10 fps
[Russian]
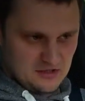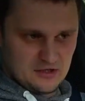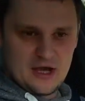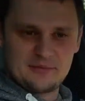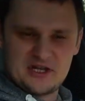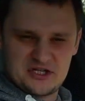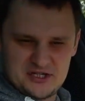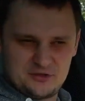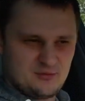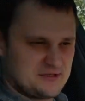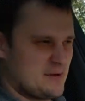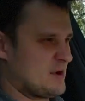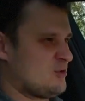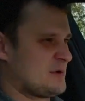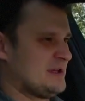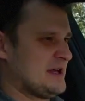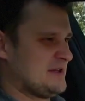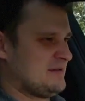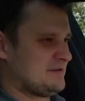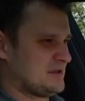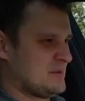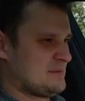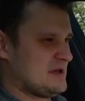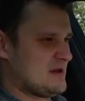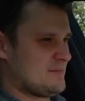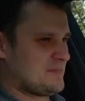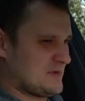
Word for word: Я бы даже задумался о покупке данного автомобиля.